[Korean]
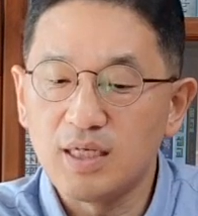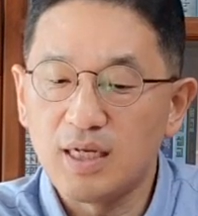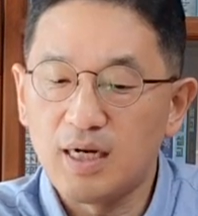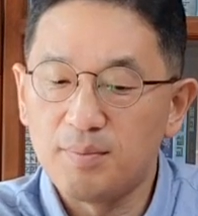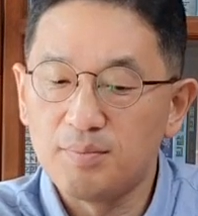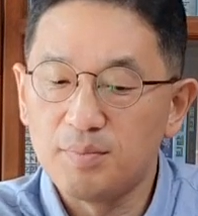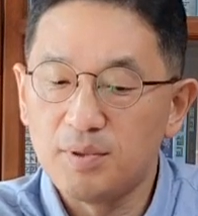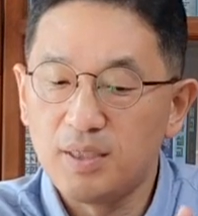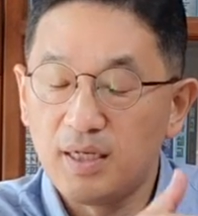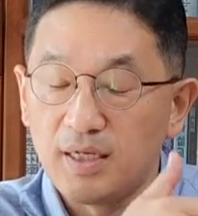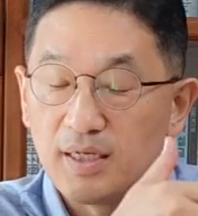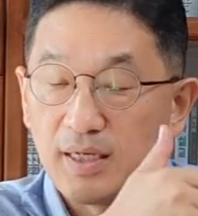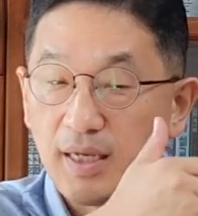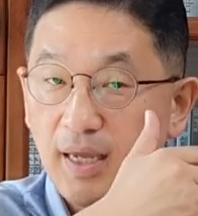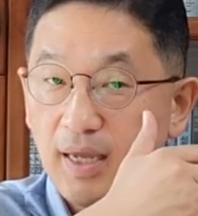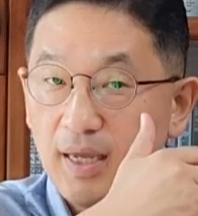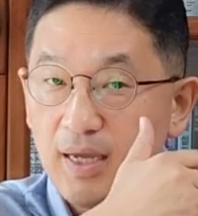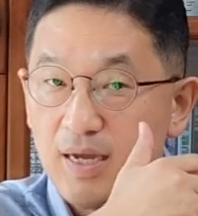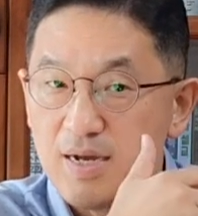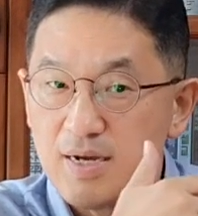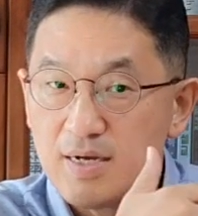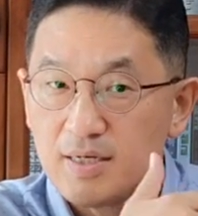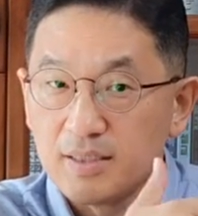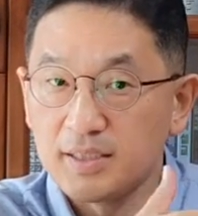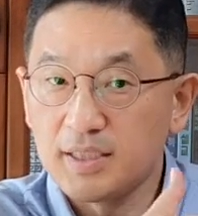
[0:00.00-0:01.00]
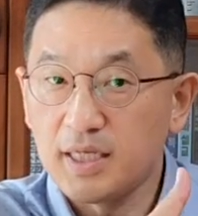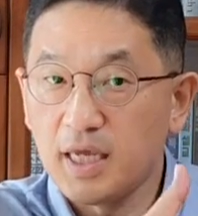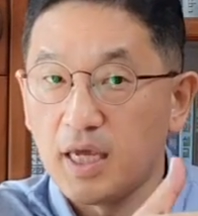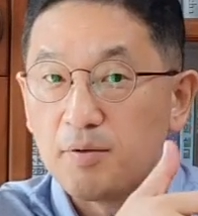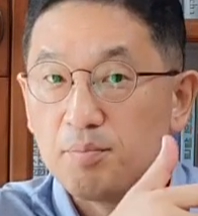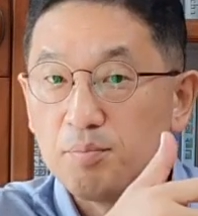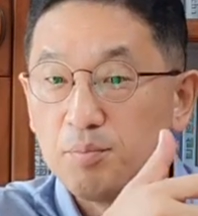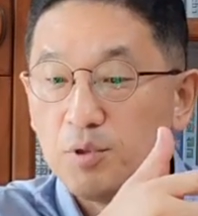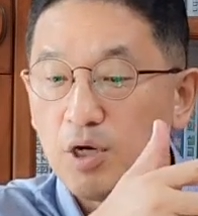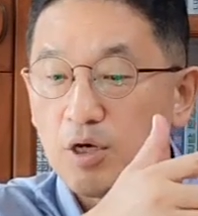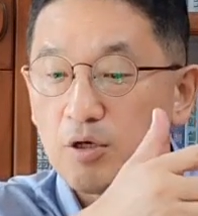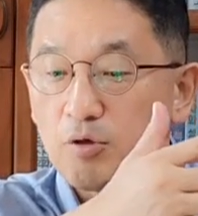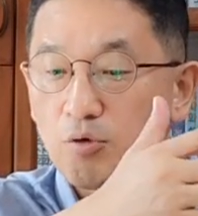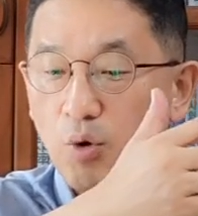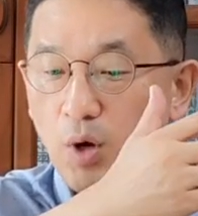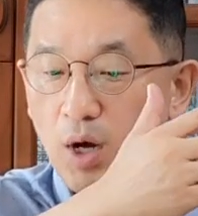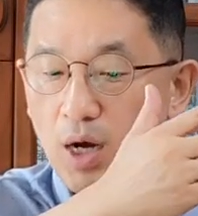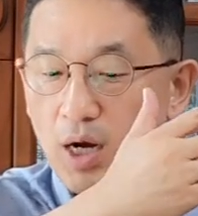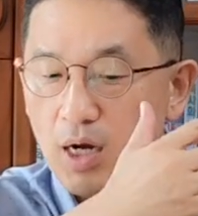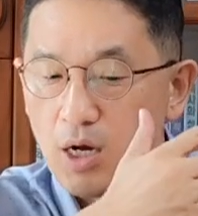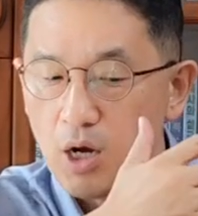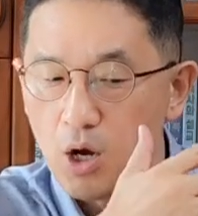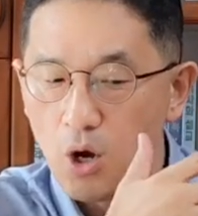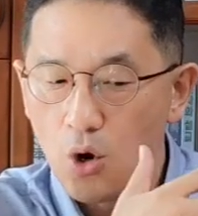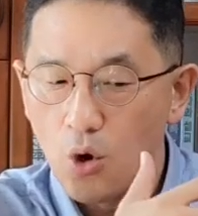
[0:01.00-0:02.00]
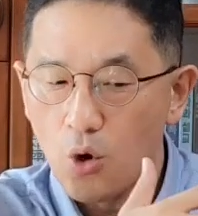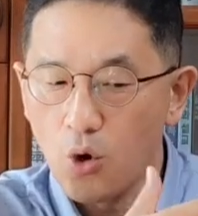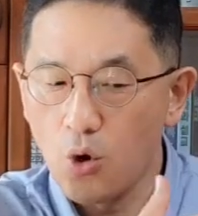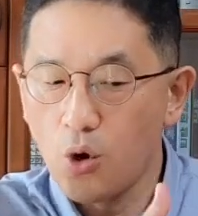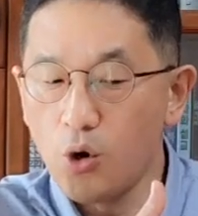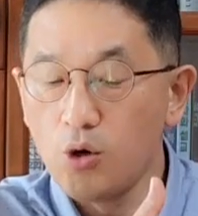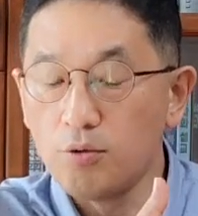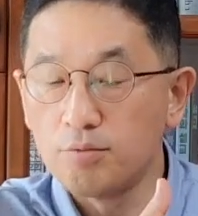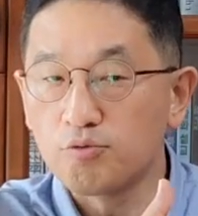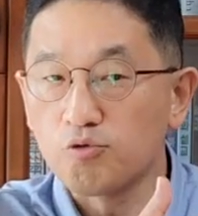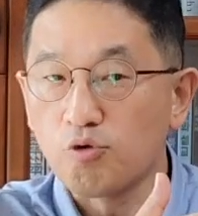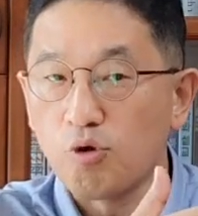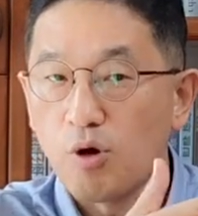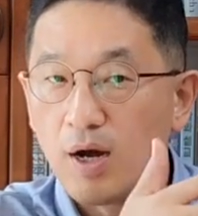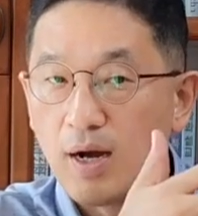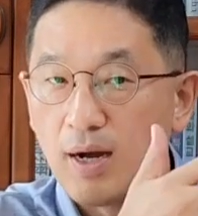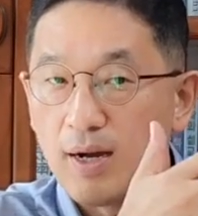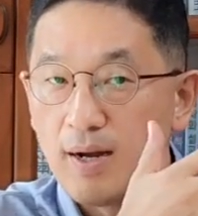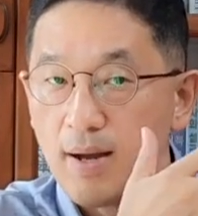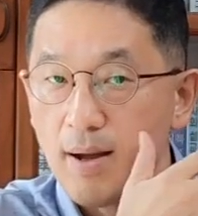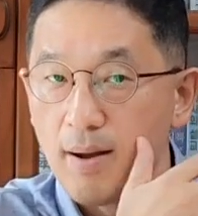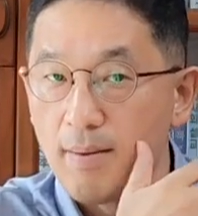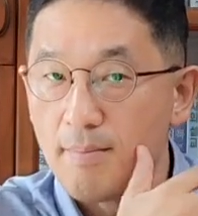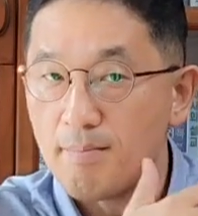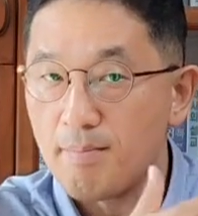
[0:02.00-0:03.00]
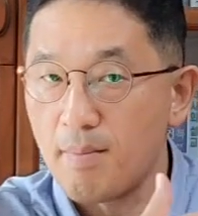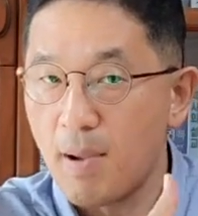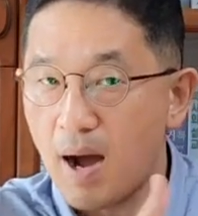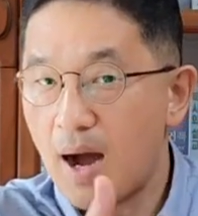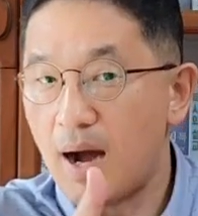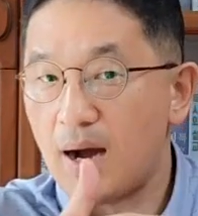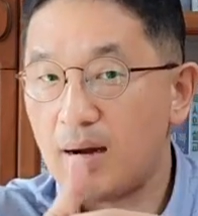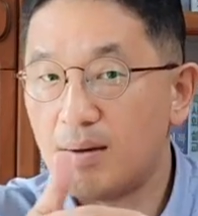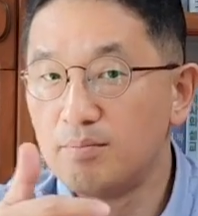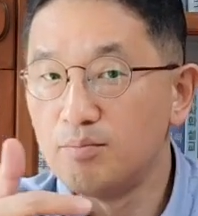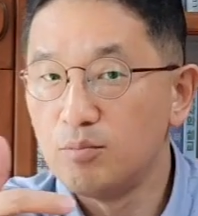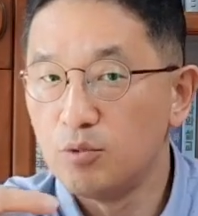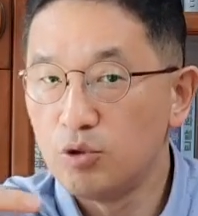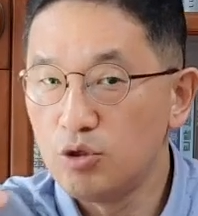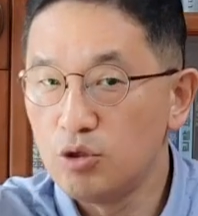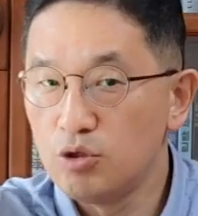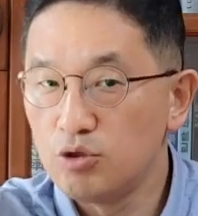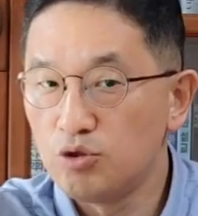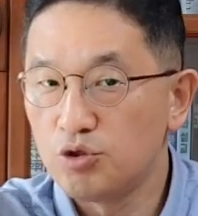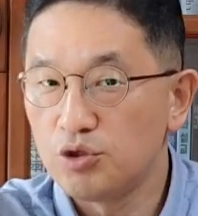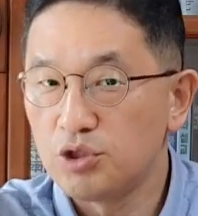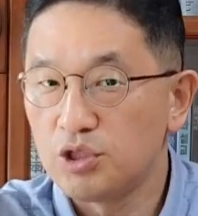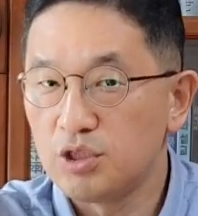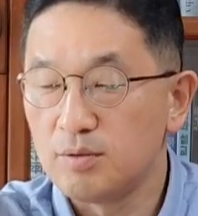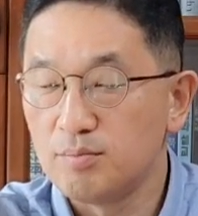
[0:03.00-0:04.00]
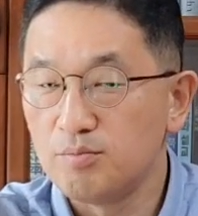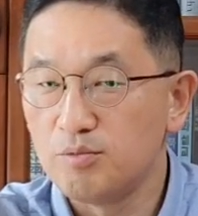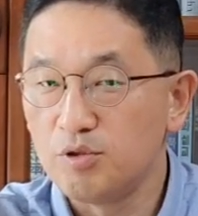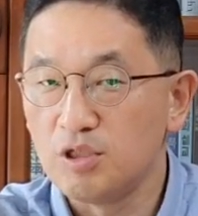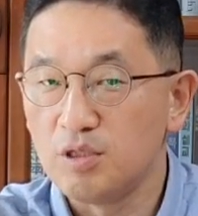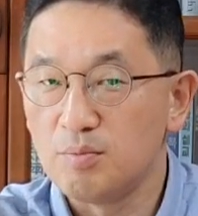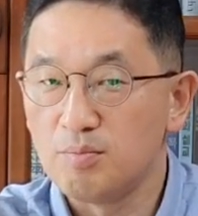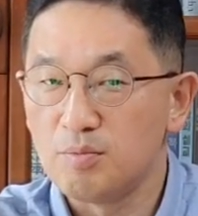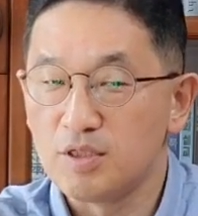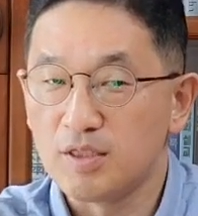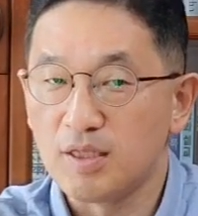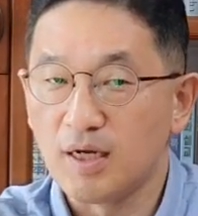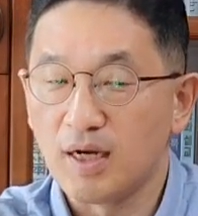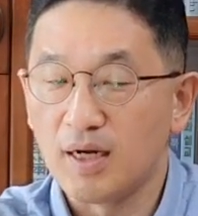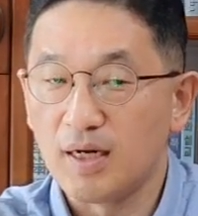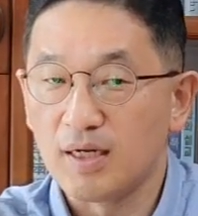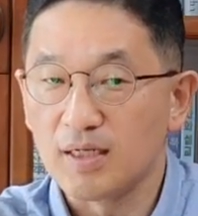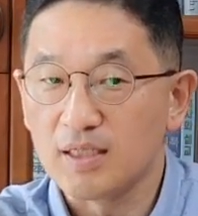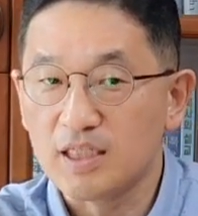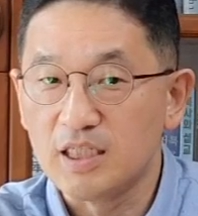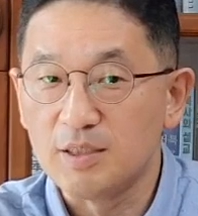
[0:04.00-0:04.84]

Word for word: 사람들에게 생명과 호흡과 만물을 주시는 분입니다.